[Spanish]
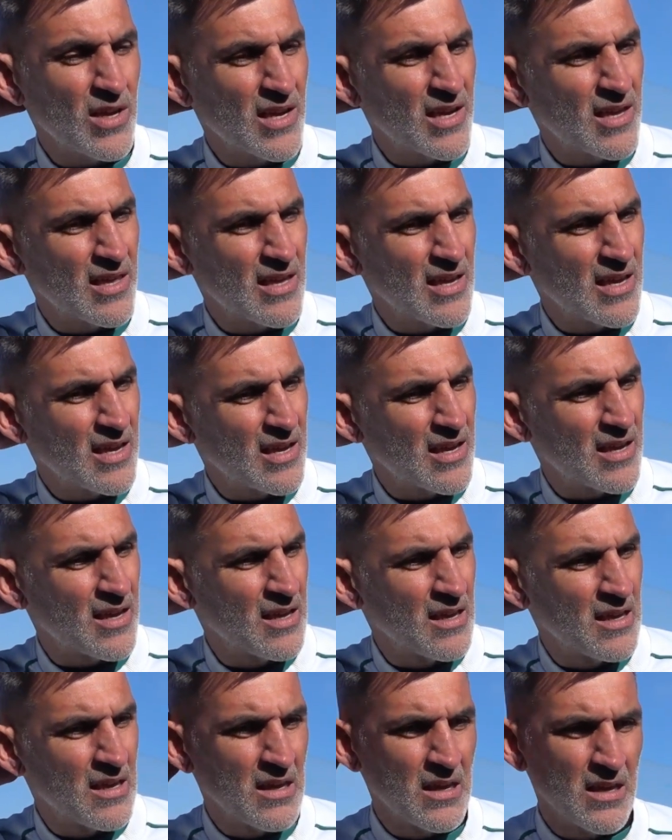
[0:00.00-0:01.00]
Eh,
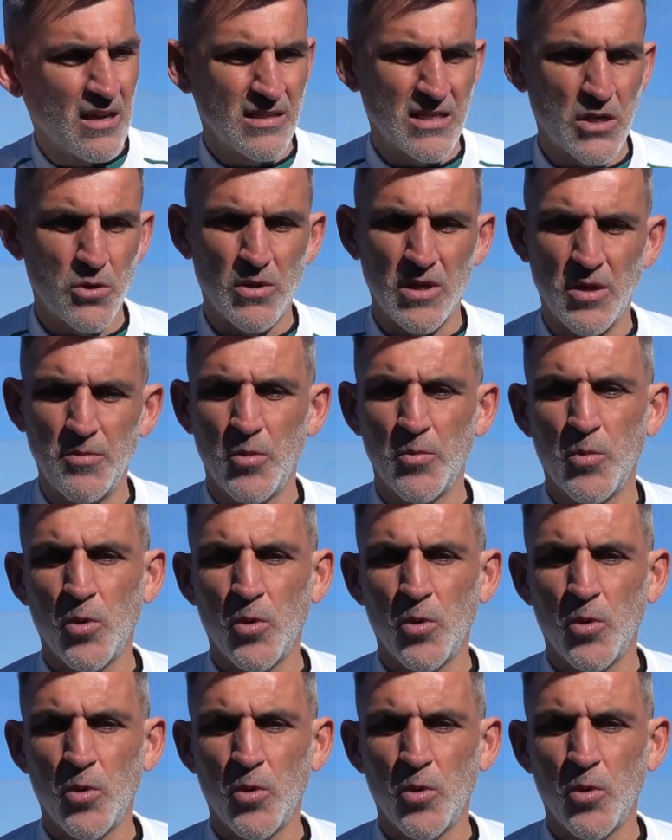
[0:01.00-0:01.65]
ser un equipo